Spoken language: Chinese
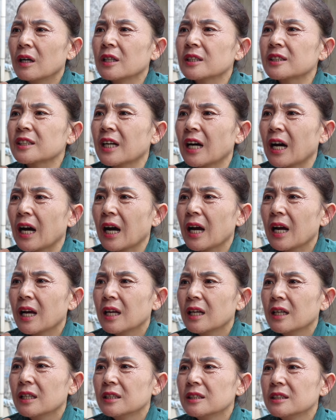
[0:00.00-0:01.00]
儿子，
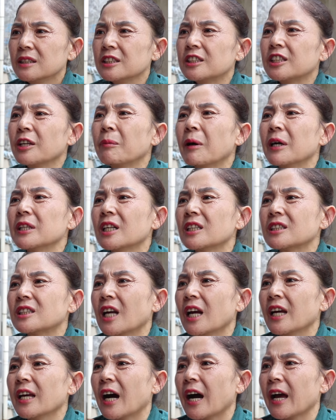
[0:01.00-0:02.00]
你怎么能
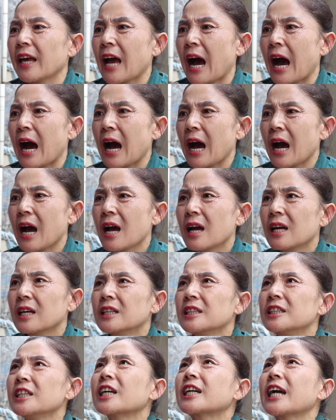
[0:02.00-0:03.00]
这样呀？
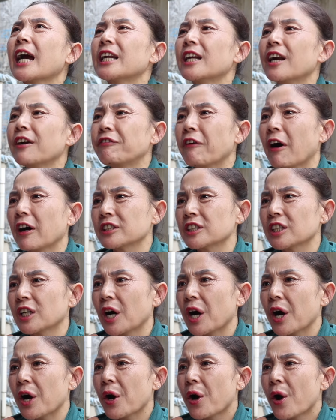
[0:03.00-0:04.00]
你盖这房子，
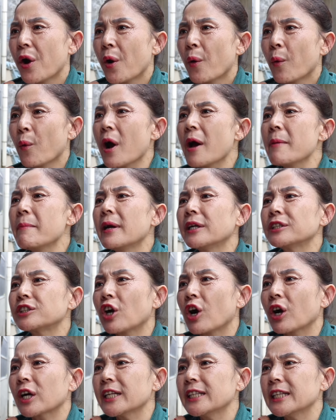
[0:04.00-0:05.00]
我也没
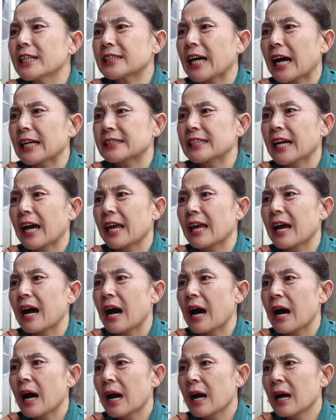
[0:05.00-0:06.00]
少给你打钱呀。